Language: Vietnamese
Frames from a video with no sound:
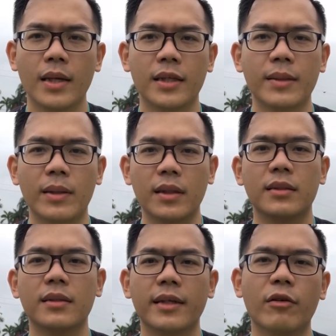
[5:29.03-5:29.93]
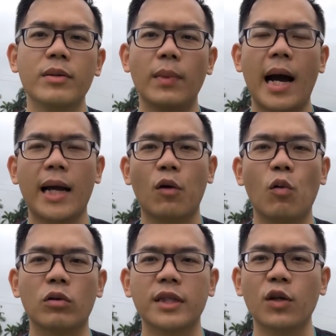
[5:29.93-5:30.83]
Nhưng mà thực sự thì nếu như mà ai có
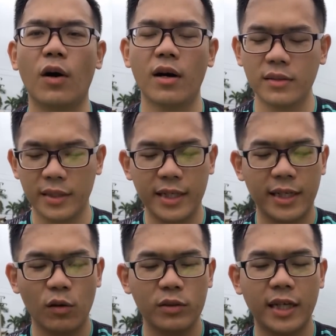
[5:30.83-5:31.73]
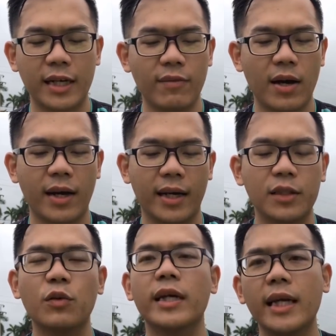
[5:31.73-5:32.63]
cổ chân nhỏ hơn thì đi cái đôi giày này vào khả
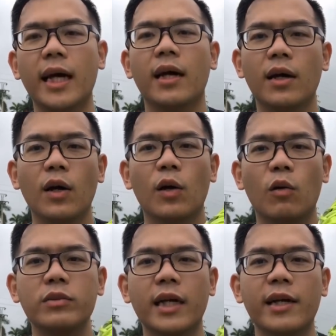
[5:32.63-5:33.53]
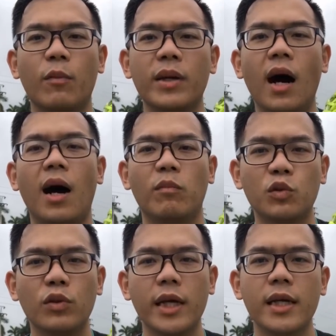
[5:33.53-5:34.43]
năng tôi nghĩ là cũng sẽ kiểu bị hở một
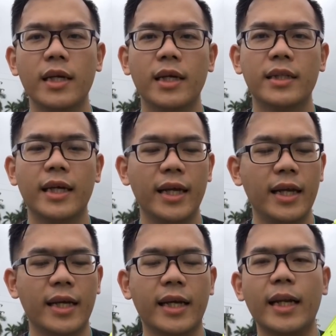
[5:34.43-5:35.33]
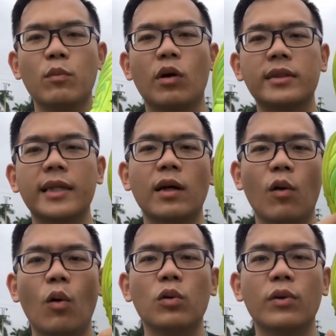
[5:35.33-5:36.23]
chút đấy. Thế nên là cái cách buộc dây tạo
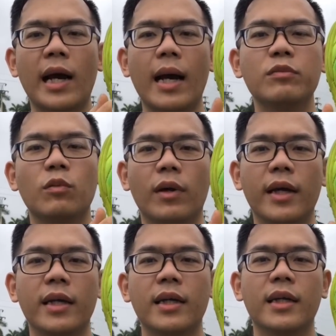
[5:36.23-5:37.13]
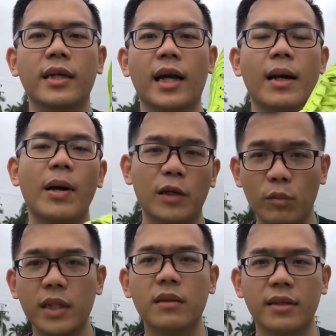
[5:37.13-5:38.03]
lỗ tôi đang áp dụng ở đây là các bạn
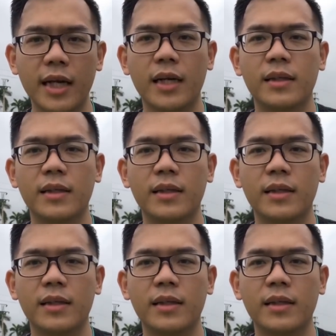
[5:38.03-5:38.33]
cũng nên thử nha.